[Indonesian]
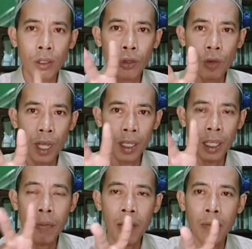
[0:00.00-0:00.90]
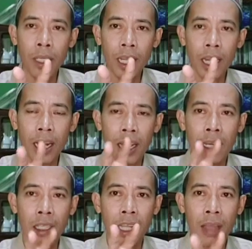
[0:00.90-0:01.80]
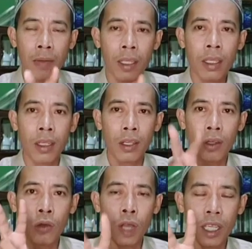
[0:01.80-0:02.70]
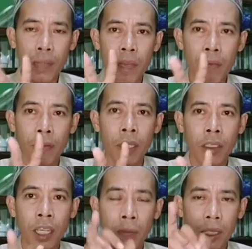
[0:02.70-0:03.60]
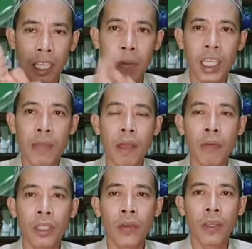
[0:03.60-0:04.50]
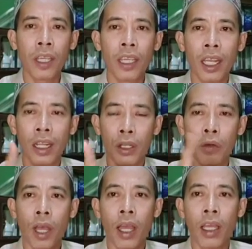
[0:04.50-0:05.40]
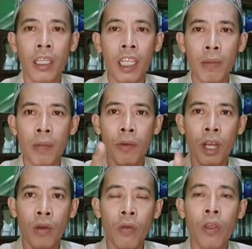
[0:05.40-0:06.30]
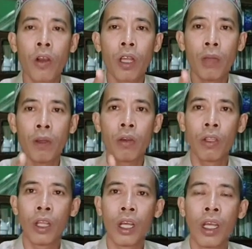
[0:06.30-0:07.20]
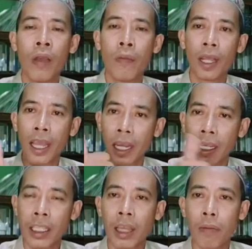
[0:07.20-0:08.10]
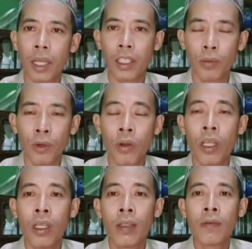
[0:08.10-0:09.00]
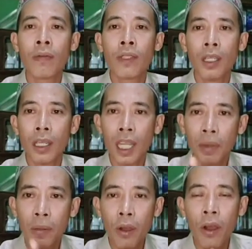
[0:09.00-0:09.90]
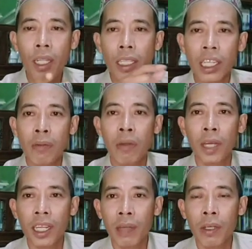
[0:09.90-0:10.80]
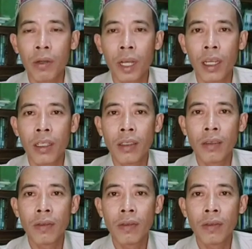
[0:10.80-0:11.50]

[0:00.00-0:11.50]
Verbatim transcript: Dua imam di kalangan kami, dua imam yang pertama Imam Syafi'i, yang kedua Imam Nawawi rahimahullah, pengarang kitab Majmu, dia berbohong atas nama mereka berdua.